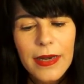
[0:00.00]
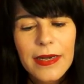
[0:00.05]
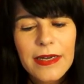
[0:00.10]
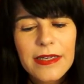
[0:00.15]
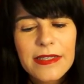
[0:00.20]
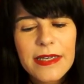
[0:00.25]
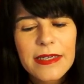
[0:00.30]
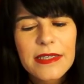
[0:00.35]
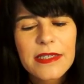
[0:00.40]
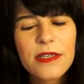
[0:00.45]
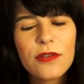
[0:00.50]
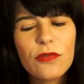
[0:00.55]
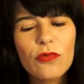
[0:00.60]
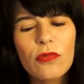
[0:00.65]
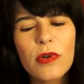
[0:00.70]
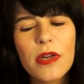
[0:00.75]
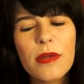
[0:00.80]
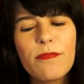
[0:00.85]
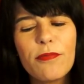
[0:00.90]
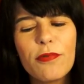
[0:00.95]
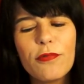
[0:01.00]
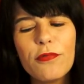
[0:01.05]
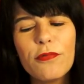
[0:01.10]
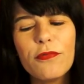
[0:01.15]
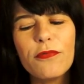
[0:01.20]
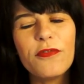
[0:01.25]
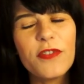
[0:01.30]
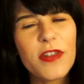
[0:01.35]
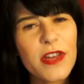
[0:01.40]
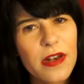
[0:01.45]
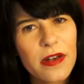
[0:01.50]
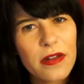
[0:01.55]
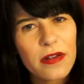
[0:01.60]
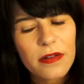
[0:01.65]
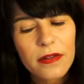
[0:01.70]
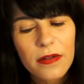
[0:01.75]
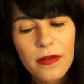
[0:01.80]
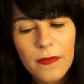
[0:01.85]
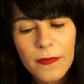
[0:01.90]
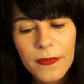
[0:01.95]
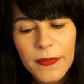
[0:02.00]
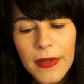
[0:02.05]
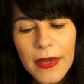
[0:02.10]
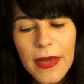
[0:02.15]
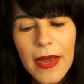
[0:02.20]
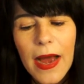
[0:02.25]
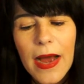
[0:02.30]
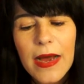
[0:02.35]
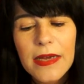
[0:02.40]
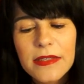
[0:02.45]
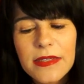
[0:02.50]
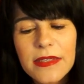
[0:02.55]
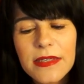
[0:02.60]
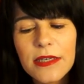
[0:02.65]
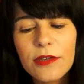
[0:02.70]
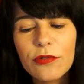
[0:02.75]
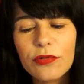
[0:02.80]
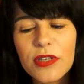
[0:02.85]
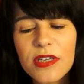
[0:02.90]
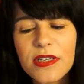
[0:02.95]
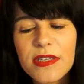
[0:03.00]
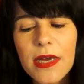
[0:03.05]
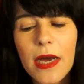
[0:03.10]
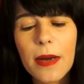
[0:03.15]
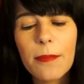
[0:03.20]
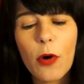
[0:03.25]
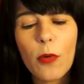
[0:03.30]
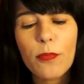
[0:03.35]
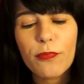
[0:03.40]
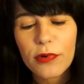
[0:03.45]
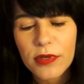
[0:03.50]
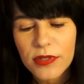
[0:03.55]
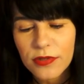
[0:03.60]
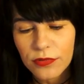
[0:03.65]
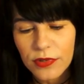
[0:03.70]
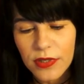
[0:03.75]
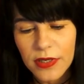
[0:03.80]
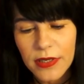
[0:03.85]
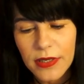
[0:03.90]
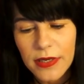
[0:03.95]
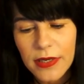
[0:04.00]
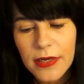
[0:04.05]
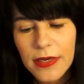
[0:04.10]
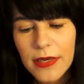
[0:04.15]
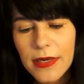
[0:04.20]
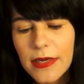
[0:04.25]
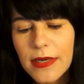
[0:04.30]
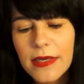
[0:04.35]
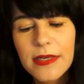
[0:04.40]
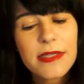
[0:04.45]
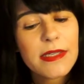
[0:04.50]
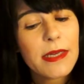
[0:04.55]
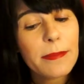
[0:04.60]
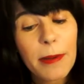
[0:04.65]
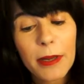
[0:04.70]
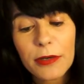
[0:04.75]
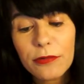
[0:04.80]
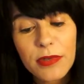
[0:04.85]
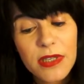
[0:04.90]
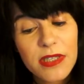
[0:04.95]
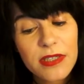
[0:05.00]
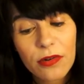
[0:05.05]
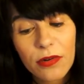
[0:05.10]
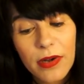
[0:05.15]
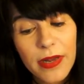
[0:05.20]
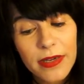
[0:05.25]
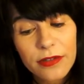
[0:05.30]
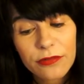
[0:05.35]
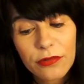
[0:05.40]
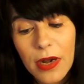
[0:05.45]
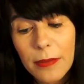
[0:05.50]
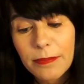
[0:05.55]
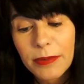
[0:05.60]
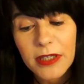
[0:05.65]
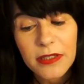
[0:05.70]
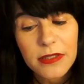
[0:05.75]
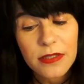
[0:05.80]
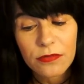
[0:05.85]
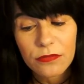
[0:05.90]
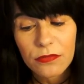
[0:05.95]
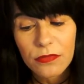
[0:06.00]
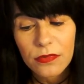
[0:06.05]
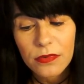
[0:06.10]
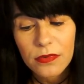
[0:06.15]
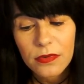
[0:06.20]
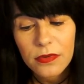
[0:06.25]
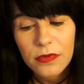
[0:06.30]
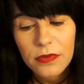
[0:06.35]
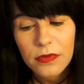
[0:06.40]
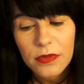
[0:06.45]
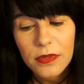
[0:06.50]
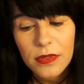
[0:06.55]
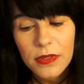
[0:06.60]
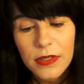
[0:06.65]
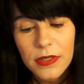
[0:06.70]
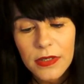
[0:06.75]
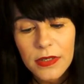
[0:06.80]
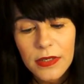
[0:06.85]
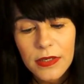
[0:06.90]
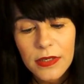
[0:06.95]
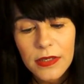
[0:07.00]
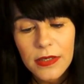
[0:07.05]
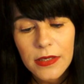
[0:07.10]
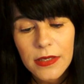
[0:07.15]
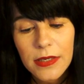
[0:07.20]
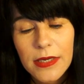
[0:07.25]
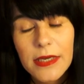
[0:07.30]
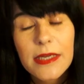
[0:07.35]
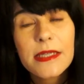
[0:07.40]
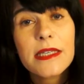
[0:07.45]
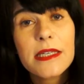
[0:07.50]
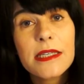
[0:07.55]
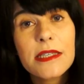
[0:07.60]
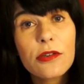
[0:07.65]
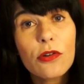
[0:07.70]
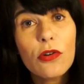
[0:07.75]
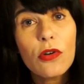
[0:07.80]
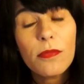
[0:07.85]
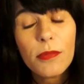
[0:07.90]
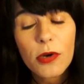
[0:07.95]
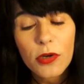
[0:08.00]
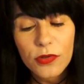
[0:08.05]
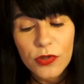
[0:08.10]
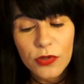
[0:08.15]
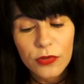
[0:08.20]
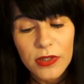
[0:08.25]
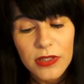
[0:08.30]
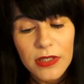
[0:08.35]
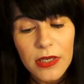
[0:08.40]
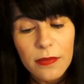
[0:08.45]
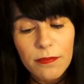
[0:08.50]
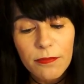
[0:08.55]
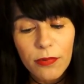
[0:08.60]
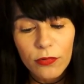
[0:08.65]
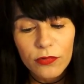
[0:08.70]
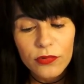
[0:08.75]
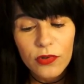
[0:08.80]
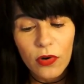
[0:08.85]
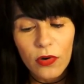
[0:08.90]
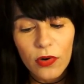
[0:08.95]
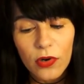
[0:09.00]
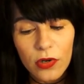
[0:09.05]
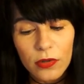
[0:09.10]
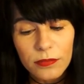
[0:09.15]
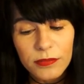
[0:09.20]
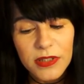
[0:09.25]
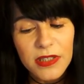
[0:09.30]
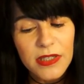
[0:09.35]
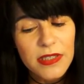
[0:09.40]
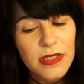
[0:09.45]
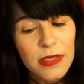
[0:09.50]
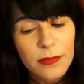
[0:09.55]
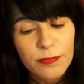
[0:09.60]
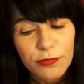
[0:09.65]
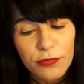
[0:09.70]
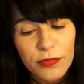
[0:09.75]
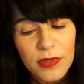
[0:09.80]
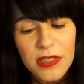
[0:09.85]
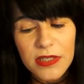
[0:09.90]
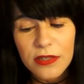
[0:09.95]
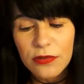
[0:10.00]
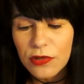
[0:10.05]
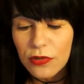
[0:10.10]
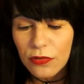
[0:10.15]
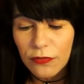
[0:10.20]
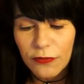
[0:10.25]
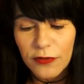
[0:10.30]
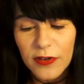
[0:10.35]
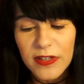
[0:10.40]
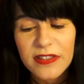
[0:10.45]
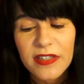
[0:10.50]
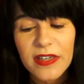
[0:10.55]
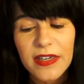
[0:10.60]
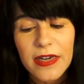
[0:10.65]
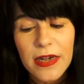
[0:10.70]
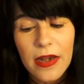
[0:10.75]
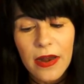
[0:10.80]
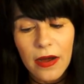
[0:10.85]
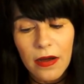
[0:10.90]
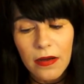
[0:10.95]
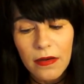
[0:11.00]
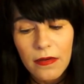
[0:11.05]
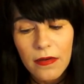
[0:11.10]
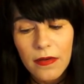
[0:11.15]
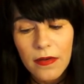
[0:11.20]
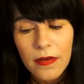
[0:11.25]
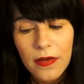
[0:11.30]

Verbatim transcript: Les actions les plus viles, ainsi que des herbes empoisonnées, s'épanouissent dans l'air de la prison. C'est seulement ce qui est bon dans l'homme qui s'épuise, ce flétrit là.